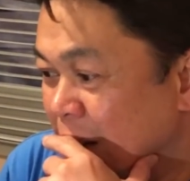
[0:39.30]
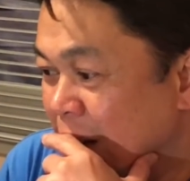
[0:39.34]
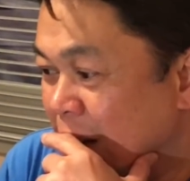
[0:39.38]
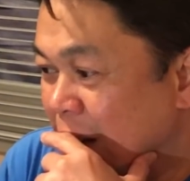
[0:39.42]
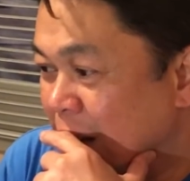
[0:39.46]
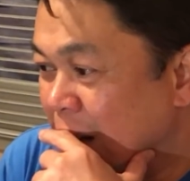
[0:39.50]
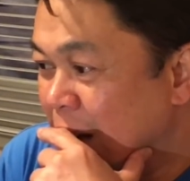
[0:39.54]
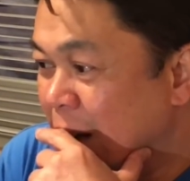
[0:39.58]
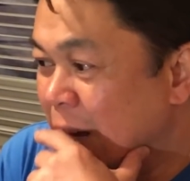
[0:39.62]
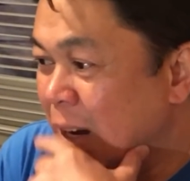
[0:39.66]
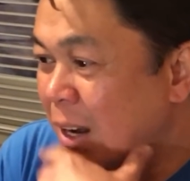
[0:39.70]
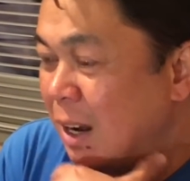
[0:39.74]
Uh,
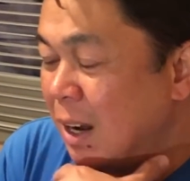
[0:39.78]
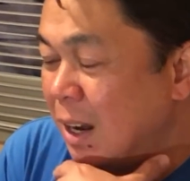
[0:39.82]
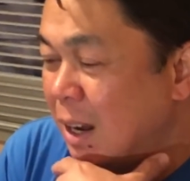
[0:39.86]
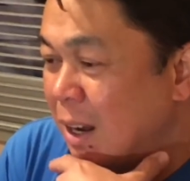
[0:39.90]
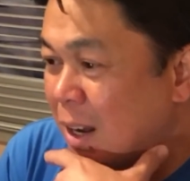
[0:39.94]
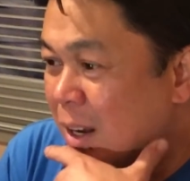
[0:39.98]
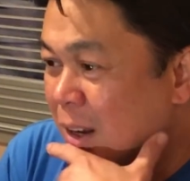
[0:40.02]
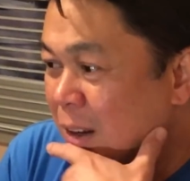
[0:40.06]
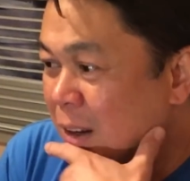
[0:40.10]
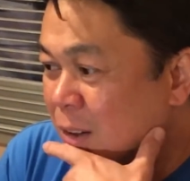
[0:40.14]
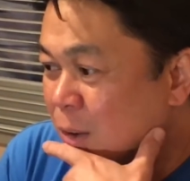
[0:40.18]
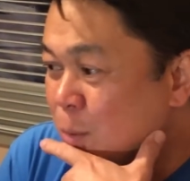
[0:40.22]

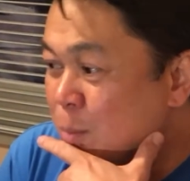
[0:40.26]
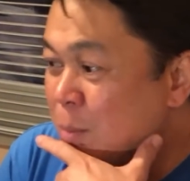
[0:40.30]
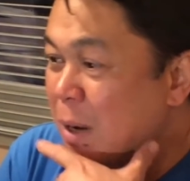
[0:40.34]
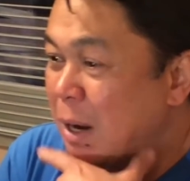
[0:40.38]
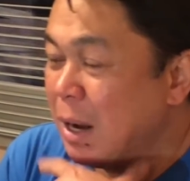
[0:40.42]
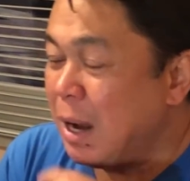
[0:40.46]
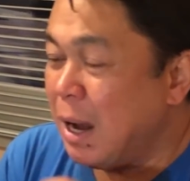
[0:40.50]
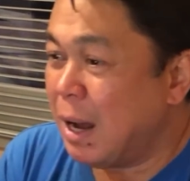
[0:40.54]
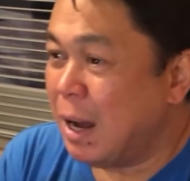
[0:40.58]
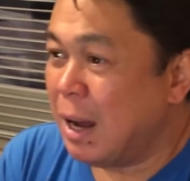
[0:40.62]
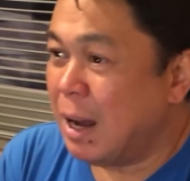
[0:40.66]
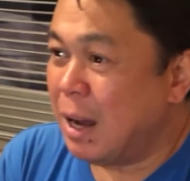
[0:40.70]
ah,
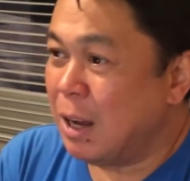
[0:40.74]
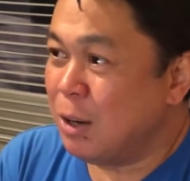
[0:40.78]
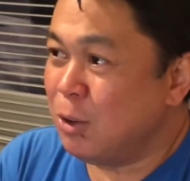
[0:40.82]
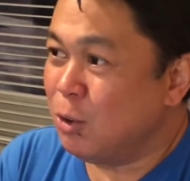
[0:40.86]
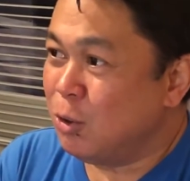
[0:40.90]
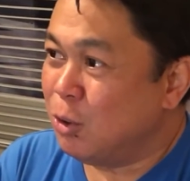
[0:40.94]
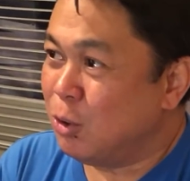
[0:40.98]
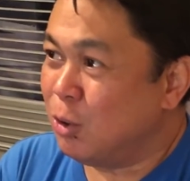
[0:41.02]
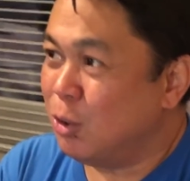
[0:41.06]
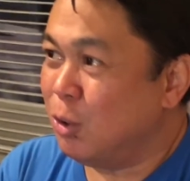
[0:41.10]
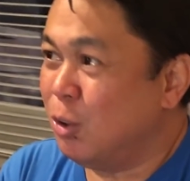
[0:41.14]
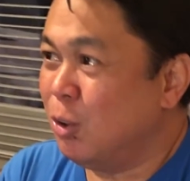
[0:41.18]
kumbaga,
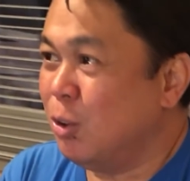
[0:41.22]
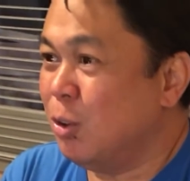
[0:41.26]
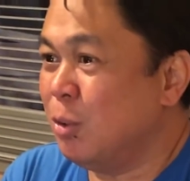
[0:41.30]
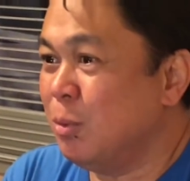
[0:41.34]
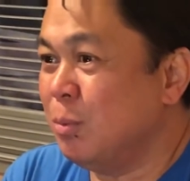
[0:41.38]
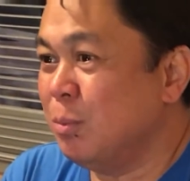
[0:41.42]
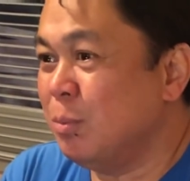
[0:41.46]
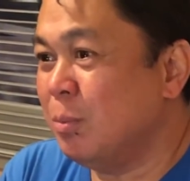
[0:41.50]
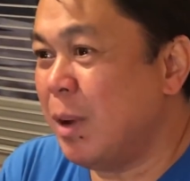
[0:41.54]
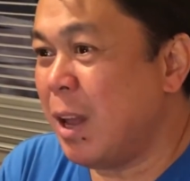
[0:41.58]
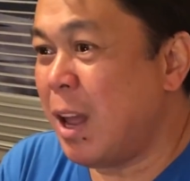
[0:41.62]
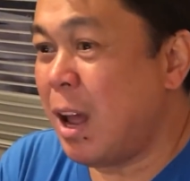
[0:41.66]
ano, oh,
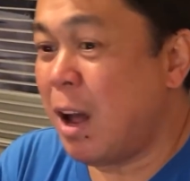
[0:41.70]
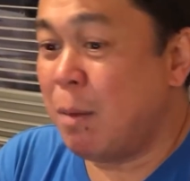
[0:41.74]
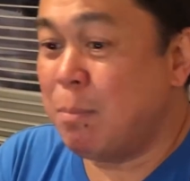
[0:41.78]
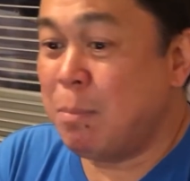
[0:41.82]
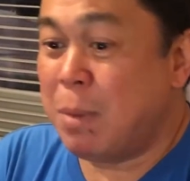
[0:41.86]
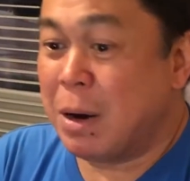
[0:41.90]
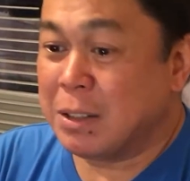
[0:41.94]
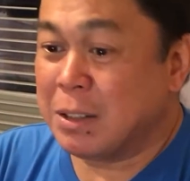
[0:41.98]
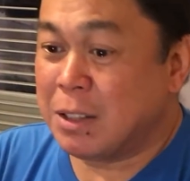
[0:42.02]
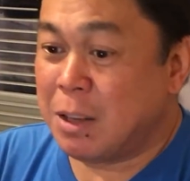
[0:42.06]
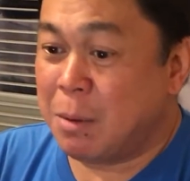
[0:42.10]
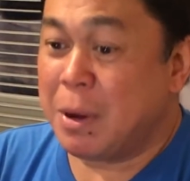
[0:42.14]

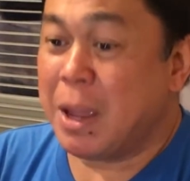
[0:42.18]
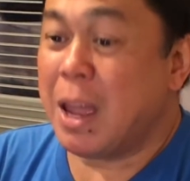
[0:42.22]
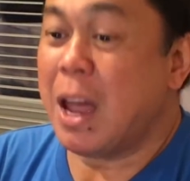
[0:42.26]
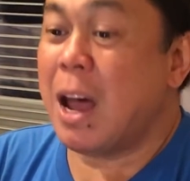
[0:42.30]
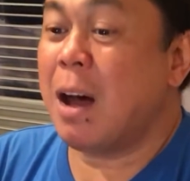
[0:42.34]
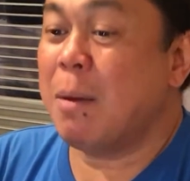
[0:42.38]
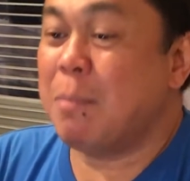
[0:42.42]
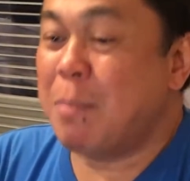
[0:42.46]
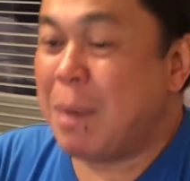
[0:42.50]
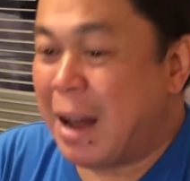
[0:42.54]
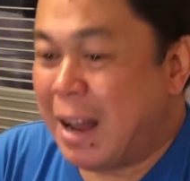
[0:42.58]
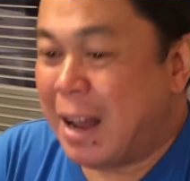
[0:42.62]
mayabang na
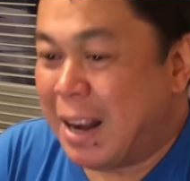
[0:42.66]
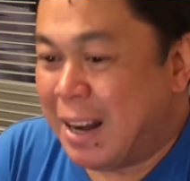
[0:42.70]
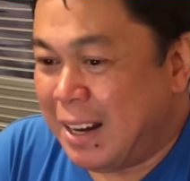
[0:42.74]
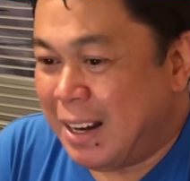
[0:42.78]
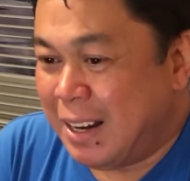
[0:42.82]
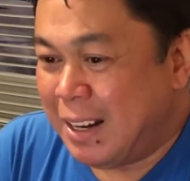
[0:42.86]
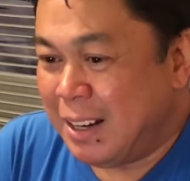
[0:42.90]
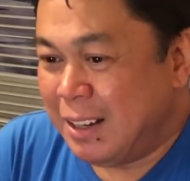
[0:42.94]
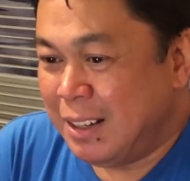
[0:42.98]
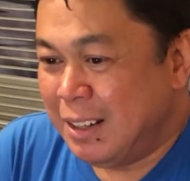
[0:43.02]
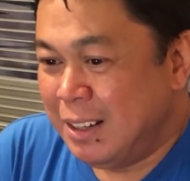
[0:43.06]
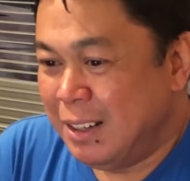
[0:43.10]
mayaman
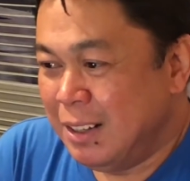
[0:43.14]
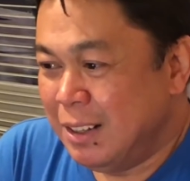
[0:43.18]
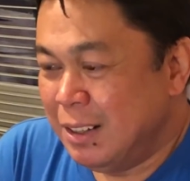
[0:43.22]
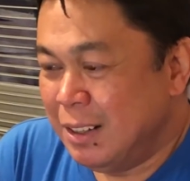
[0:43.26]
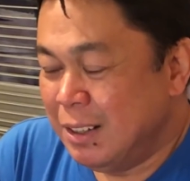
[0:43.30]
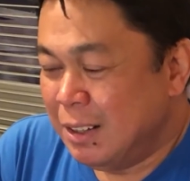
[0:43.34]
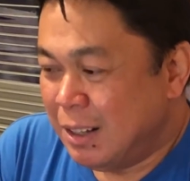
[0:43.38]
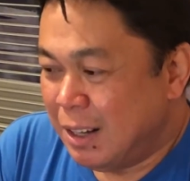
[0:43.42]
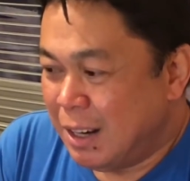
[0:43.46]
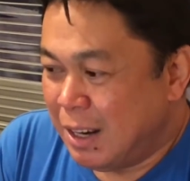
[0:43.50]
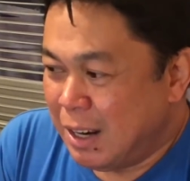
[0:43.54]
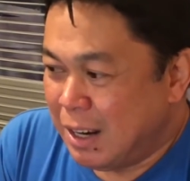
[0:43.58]

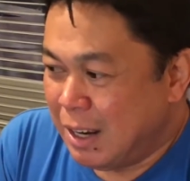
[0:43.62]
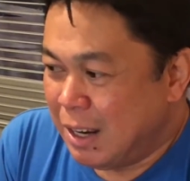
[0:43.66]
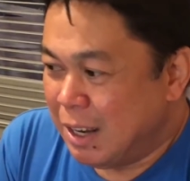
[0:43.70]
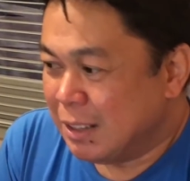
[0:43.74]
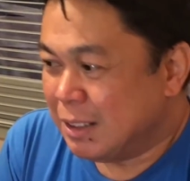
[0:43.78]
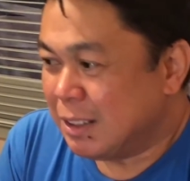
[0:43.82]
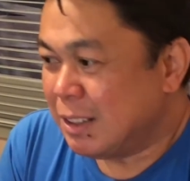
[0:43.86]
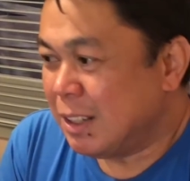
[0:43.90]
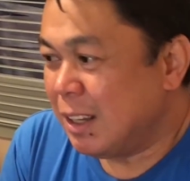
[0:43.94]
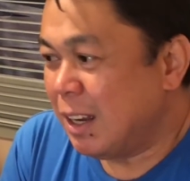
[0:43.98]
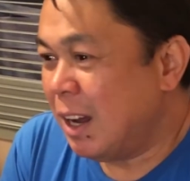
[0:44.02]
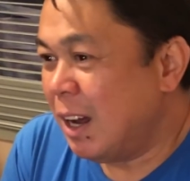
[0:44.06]

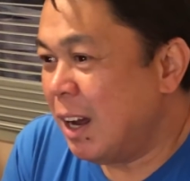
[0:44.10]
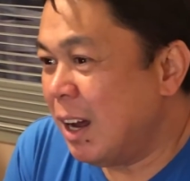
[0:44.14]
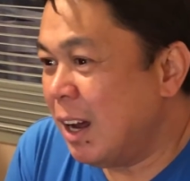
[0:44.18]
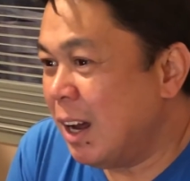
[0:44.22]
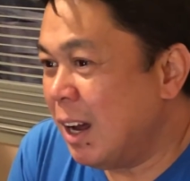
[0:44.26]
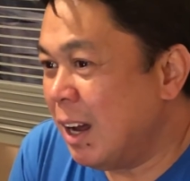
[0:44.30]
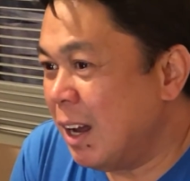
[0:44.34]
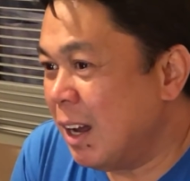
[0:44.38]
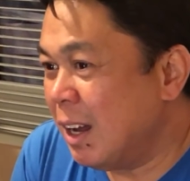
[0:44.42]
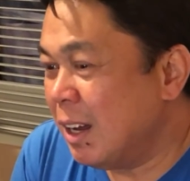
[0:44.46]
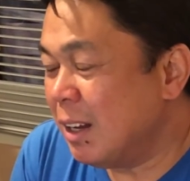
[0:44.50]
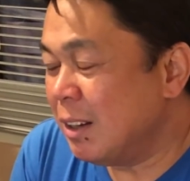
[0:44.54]
at
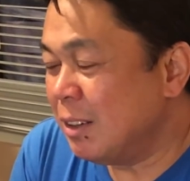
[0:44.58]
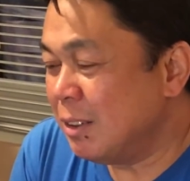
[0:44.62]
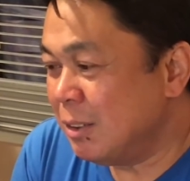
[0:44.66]
uh,